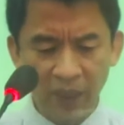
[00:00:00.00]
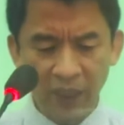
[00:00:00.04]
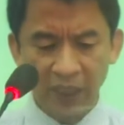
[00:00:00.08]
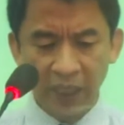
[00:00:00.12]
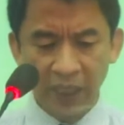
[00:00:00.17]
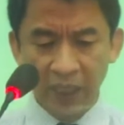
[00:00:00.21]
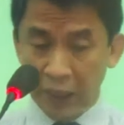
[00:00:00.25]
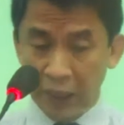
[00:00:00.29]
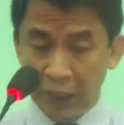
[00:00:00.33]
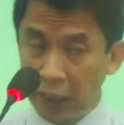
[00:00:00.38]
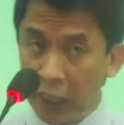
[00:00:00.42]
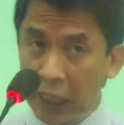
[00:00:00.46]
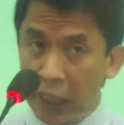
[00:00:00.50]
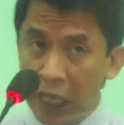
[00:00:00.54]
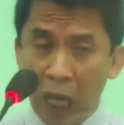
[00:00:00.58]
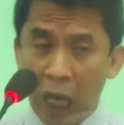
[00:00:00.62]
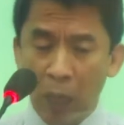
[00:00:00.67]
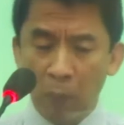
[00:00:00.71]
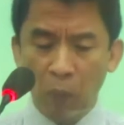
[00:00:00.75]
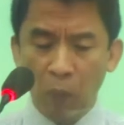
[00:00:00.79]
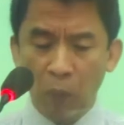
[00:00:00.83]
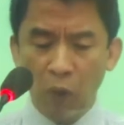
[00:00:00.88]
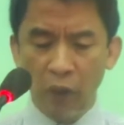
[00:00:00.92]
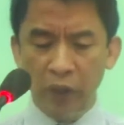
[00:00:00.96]

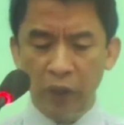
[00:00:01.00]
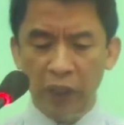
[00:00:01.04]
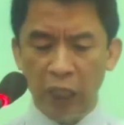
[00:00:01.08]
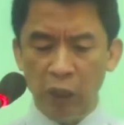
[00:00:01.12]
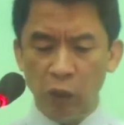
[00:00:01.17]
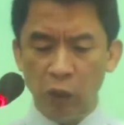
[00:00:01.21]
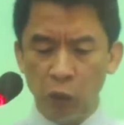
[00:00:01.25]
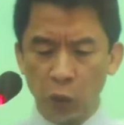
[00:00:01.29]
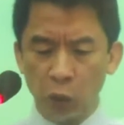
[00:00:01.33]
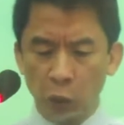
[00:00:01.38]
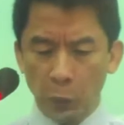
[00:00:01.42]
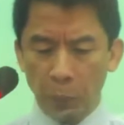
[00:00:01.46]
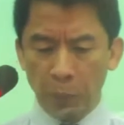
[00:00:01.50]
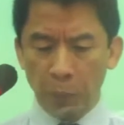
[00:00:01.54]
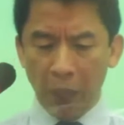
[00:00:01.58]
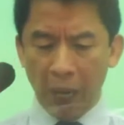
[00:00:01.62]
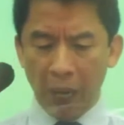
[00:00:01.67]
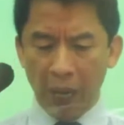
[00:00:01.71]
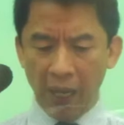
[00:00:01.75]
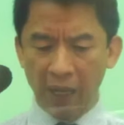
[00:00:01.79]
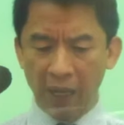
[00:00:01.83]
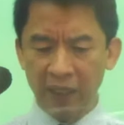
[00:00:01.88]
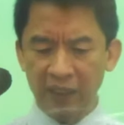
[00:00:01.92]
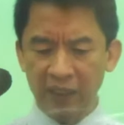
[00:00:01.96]
Nilamon ng
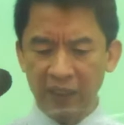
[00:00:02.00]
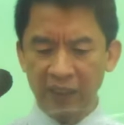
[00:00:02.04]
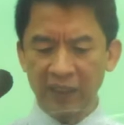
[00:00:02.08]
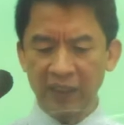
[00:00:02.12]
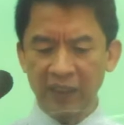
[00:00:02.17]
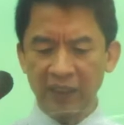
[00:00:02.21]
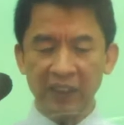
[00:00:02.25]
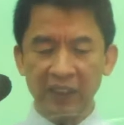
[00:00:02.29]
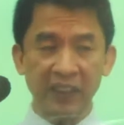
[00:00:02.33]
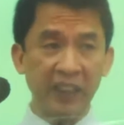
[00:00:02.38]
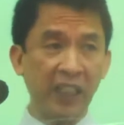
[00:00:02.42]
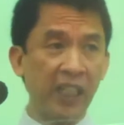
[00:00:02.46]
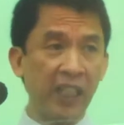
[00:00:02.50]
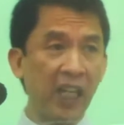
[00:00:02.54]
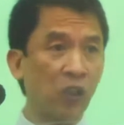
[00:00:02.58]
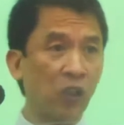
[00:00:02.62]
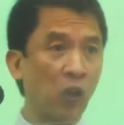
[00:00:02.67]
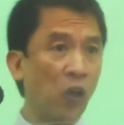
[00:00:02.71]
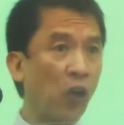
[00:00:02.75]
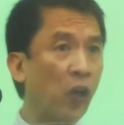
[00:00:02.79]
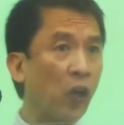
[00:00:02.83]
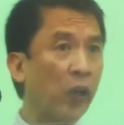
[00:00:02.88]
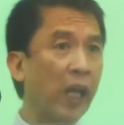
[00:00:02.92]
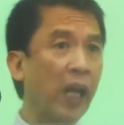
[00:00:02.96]
lupa, sina
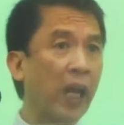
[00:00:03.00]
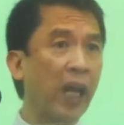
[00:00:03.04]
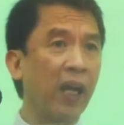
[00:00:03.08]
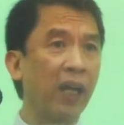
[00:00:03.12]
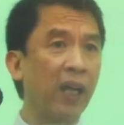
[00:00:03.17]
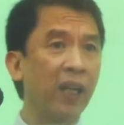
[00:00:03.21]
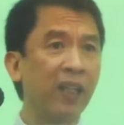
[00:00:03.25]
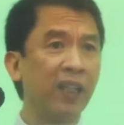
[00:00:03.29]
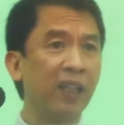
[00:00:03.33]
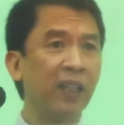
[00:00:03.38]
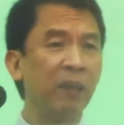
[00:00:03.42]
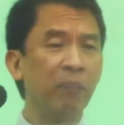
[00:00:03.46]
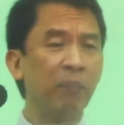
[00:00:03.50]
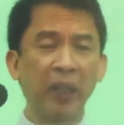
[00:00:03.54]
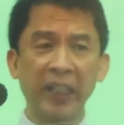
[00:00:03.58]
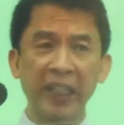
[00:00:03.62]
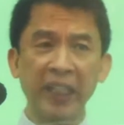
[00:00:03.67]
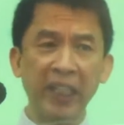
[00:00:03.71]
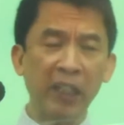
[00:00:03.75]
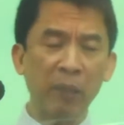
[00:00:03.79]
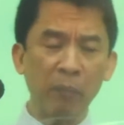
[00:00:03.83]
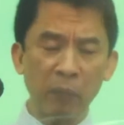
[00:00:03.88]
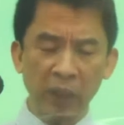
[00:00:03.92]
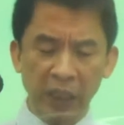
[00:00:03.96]
Cora,
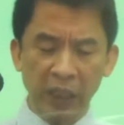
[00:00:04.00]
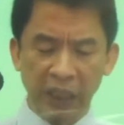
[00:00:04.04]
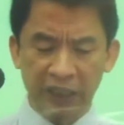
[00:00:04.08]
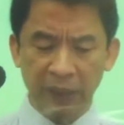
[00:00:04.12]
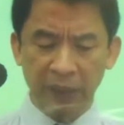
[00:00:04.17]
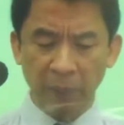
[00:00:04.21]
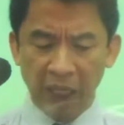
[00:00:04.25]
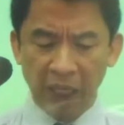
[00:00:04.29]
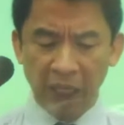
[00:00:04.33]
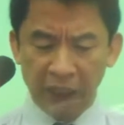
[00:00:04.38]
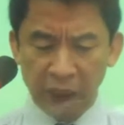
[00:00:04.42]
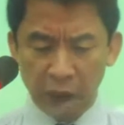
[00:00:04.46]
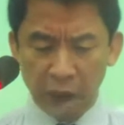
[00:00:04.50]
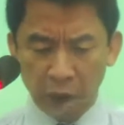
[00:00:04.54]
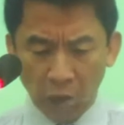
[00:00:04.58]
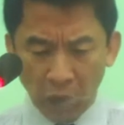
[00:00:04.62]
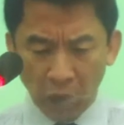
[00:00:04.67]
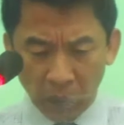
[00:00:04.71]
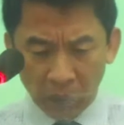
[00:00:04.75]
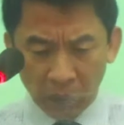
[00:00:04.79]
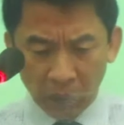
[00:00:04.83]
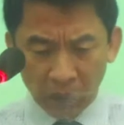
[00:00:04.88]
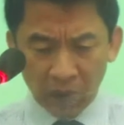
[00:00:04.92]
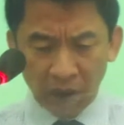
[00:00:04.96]
maging ng kasamahan
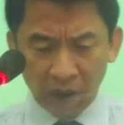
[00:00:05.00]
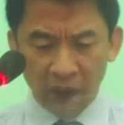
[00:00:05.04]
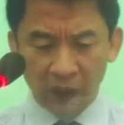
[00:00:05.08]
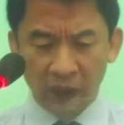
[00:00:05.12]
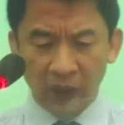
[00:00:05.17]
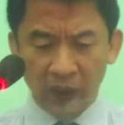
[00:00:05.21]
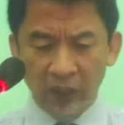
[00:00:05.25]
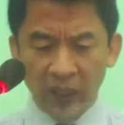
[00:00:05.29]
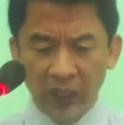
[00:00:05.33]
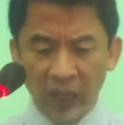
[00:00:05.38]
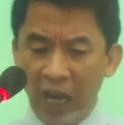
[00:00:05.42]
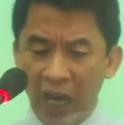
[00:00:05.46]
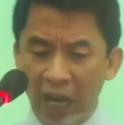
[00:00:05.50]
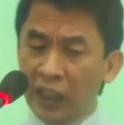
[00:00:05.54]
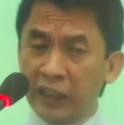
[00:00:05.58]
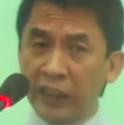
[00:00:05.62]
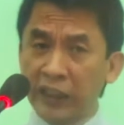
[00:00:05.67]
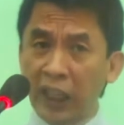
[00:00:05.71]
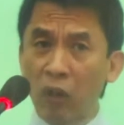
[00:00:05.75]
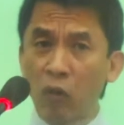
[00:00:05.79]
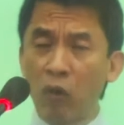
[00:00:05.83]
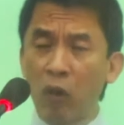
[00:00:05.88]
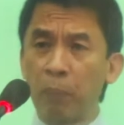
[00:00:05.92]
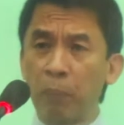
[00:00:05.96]
nito. Ang
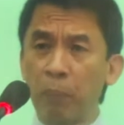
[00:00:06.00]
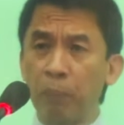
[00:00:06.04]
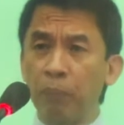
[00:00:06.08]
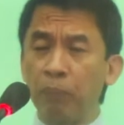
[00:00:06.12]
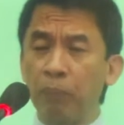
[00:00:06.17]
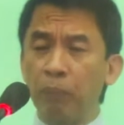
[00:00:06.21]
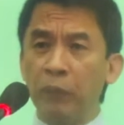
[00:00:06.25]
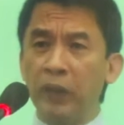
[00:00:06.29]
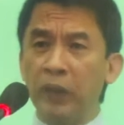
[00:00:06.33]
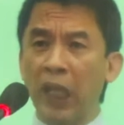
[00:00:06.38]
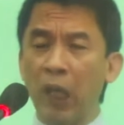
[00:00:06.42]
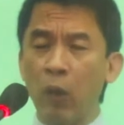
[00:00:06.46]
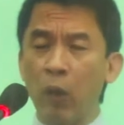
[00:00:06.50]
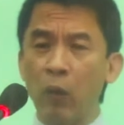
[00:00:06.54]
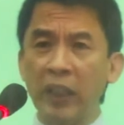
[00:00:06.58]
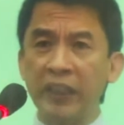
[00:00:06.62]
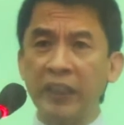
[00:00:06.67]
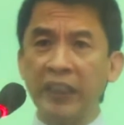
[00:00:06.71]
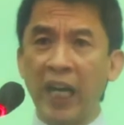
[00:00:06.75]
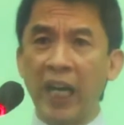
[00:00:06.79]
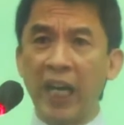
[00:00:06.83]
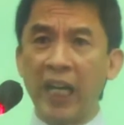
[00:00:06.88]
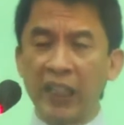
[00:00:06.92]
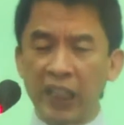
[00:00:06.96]
dalawang, dalawang
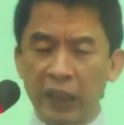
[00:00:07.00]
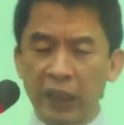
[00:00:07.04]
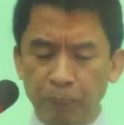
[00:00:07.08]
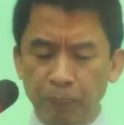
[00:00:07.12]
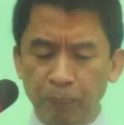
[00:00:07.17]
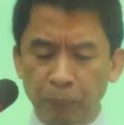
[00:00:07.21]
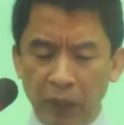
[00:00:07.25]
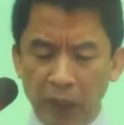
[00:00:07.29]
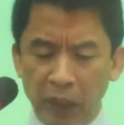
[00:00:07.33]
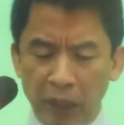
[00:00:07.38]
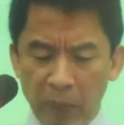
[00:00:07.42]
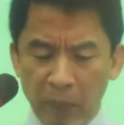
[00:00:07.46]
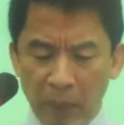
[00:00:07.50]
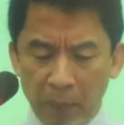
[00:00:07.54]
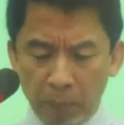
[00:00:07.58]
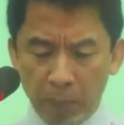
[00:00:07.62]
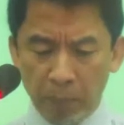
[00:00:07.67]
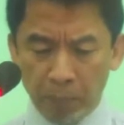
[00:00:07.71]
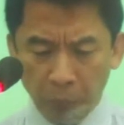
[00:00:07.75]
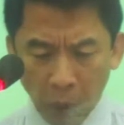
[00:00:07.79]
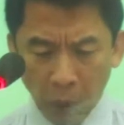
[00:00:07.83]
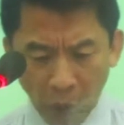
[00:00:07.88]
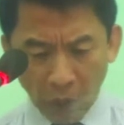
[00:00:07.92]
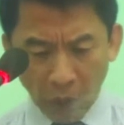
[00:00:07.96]
daan at
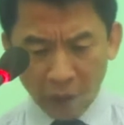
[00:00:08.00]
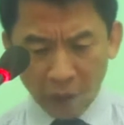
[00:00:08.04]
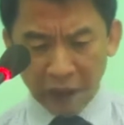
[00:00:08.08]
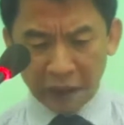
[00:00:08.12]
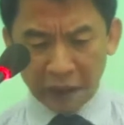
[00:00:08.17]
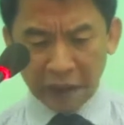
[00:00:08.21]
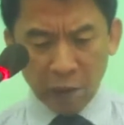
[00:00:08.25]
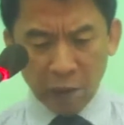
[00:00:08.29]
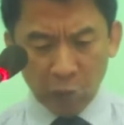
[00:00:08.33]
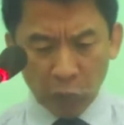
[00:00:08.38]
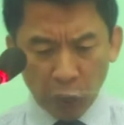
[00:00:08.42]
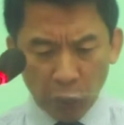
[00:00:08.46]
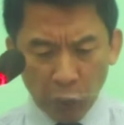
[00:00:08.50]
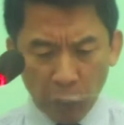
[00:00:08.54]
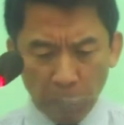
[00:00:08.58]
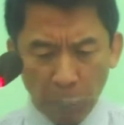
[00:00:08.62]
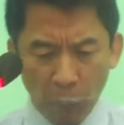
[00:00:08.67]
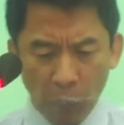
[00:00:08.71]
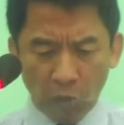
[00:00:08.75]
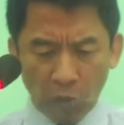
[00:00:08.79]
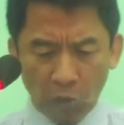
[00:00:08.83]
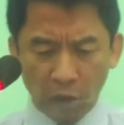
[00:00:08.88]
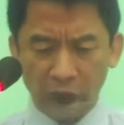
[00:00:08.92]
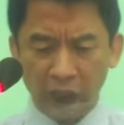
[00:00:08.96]
limampo na
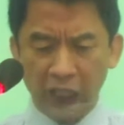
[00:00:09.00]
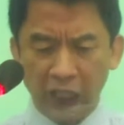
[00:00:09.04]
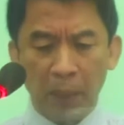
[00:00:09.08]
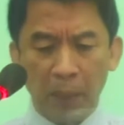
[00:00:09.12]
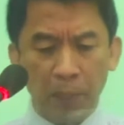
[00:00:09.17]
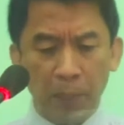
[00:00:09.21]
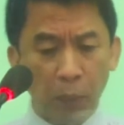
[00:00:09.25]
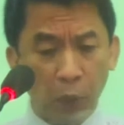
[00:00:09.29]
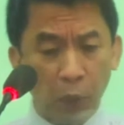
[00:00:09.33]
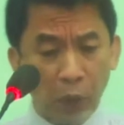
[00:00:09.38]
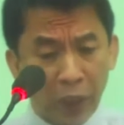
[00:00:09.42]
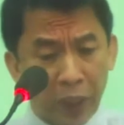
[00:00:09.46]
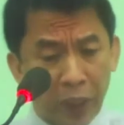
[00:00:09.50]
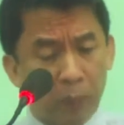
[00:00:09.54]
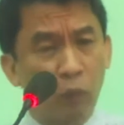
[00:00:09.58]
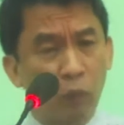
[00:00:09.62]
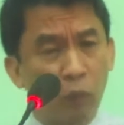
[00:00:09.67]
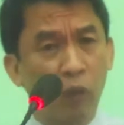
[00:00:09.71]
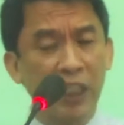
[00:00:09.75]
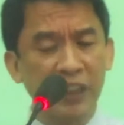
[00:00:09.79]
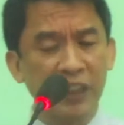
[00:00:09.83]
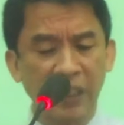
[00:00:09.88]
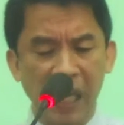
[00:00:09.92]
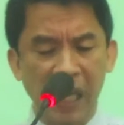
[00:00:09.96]
tinupo ng apoy
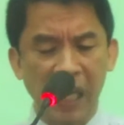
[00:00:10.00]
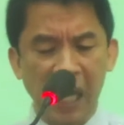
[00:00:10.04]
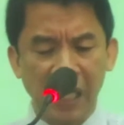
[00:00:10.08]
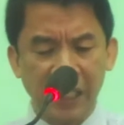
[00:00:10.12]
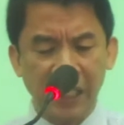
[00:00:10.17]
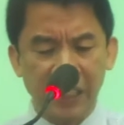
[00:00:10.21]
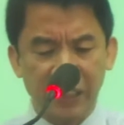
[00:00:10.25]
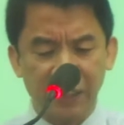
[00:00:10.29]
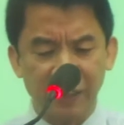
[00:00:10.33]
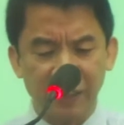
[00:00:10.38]
mula sa langit.